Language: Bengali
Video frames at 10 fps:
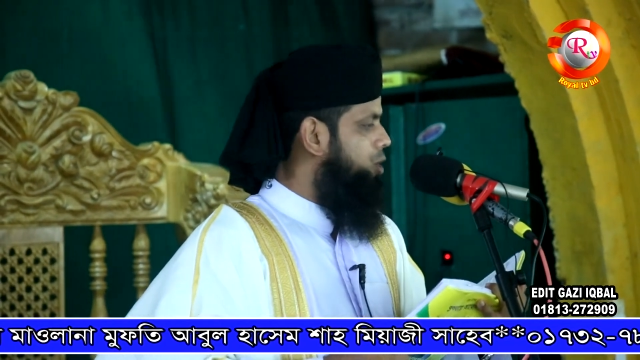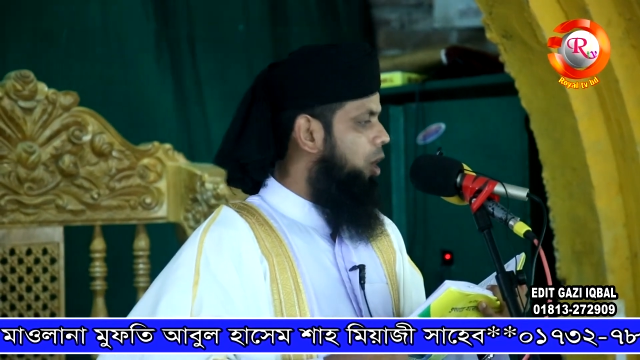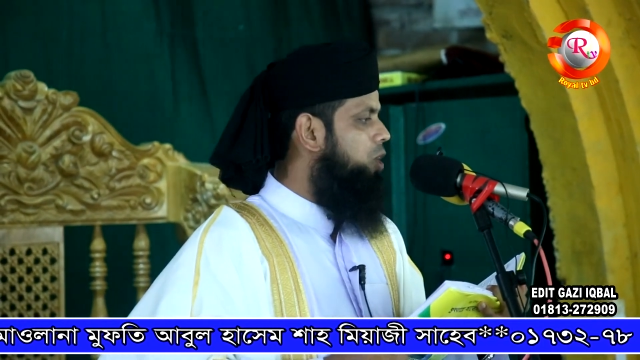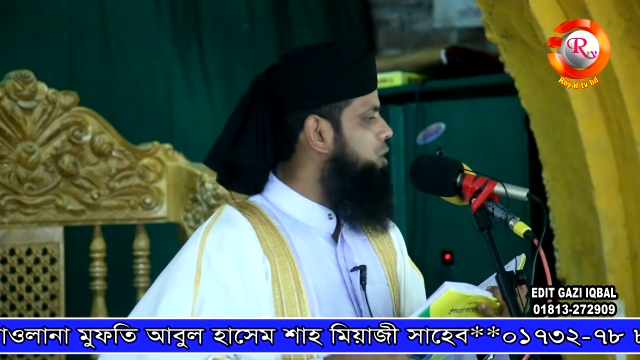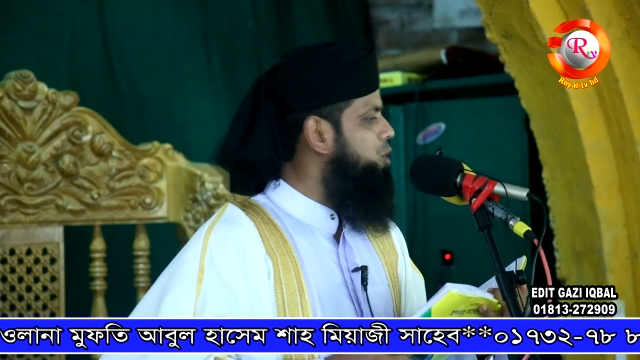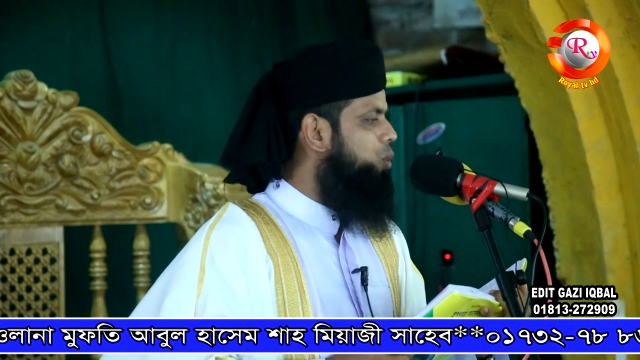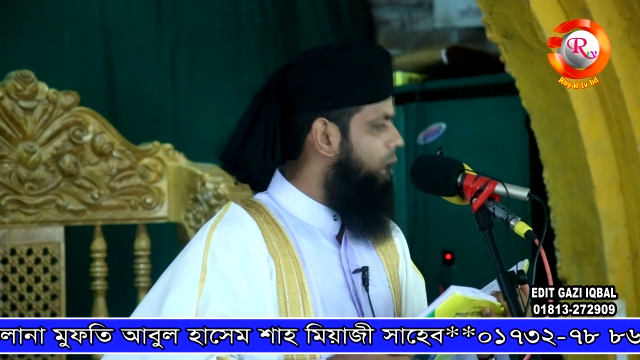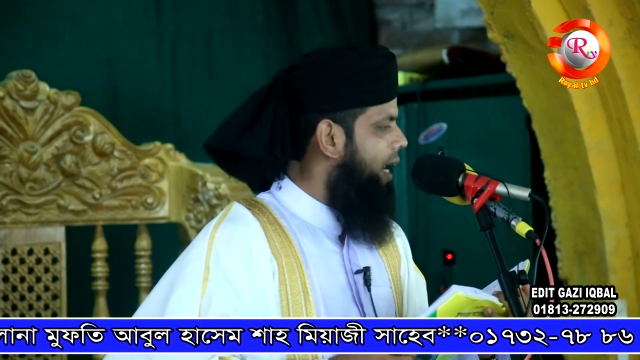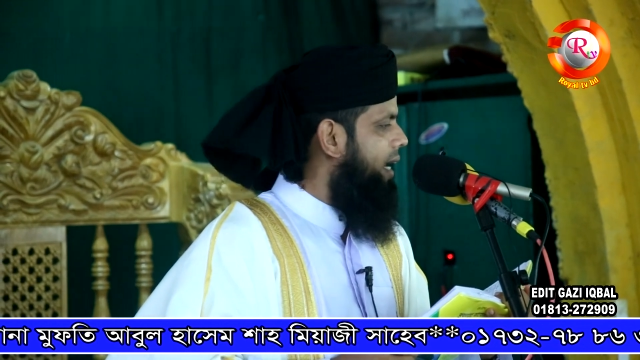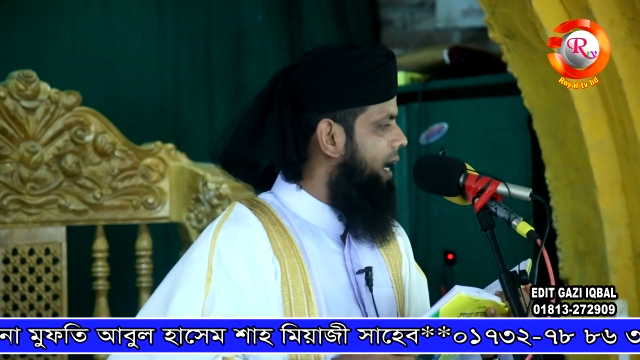সহজে
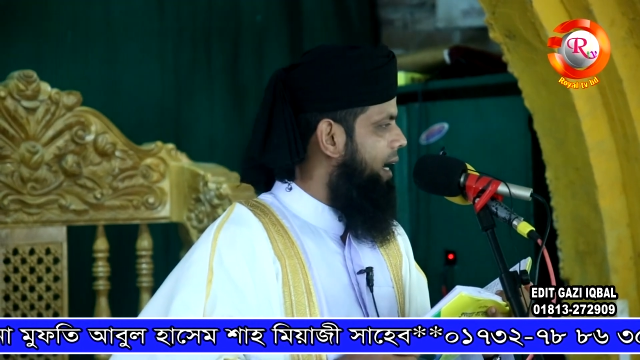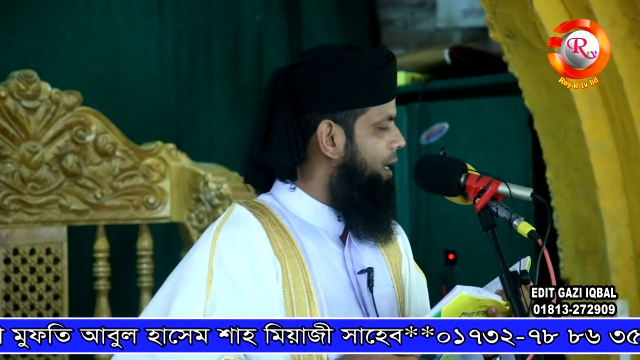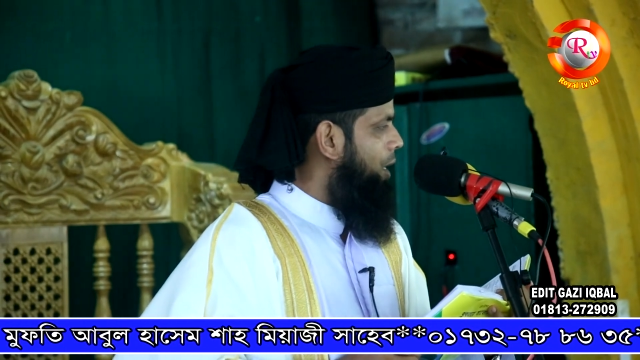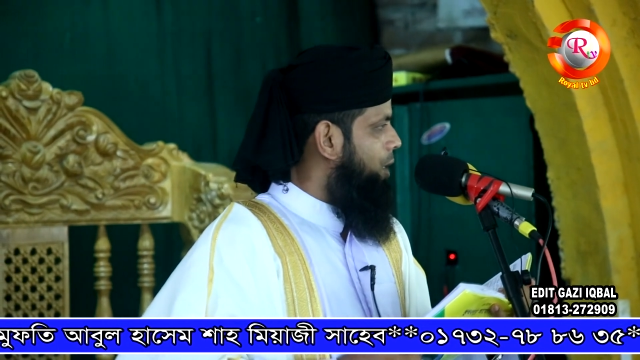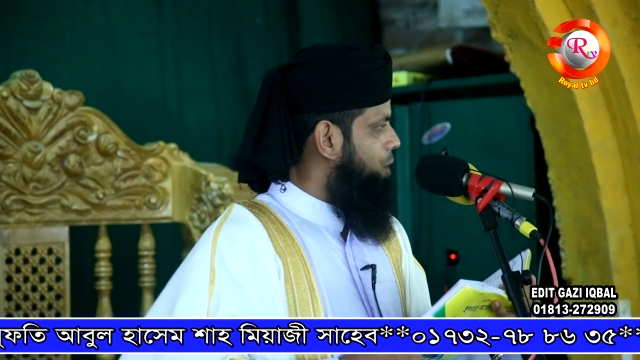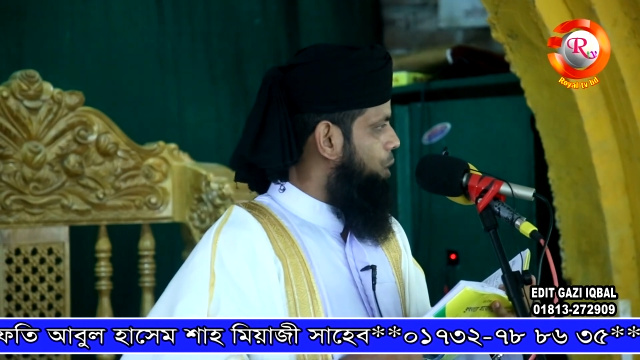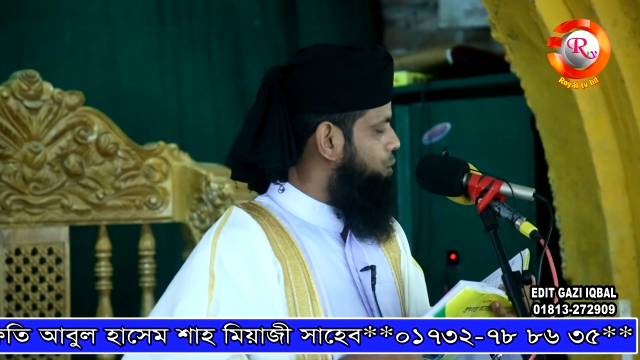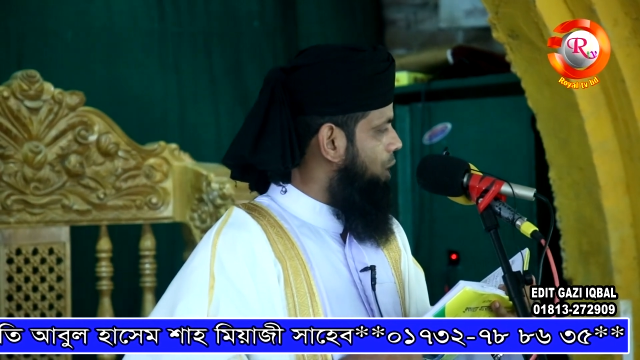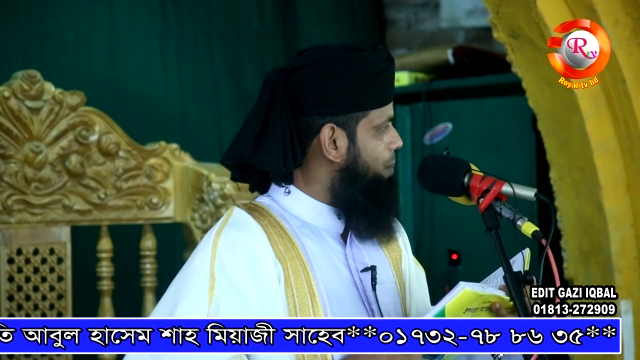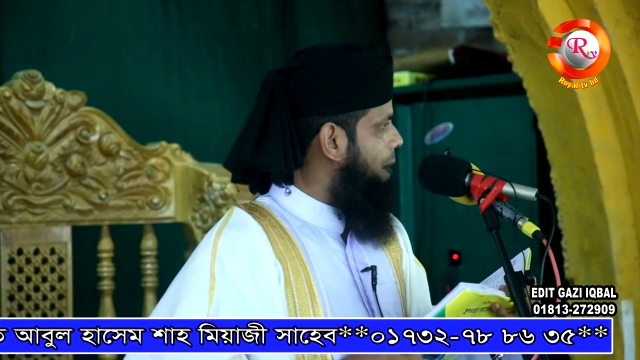শুকায় না
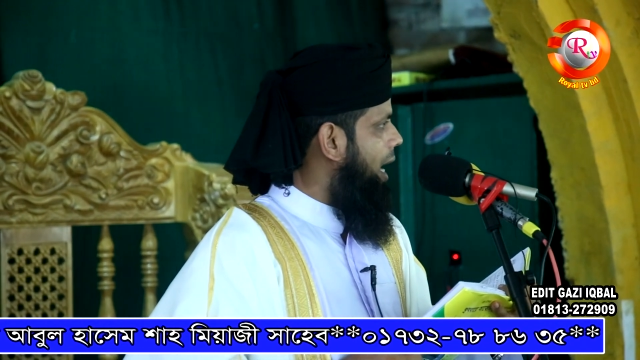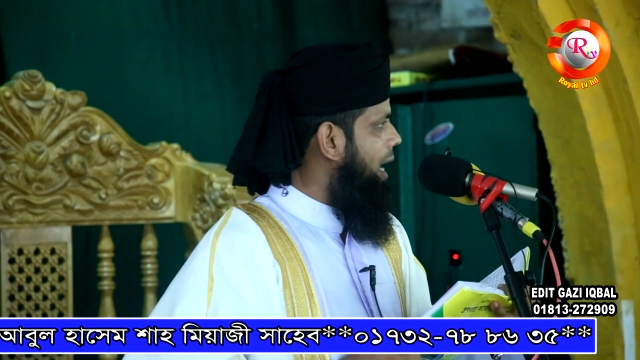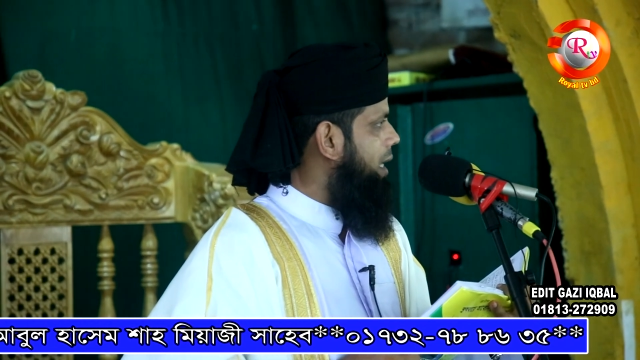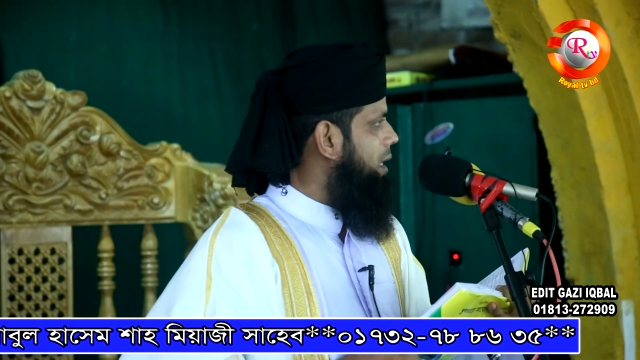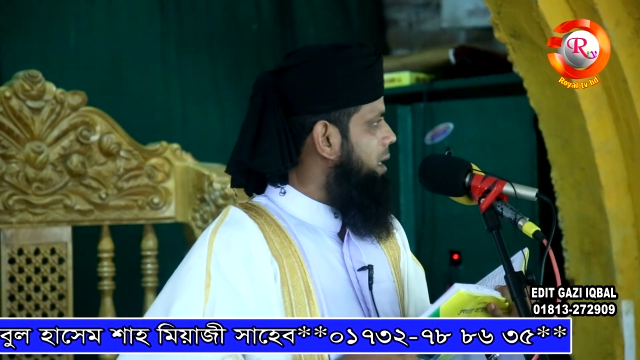রসুলে পাক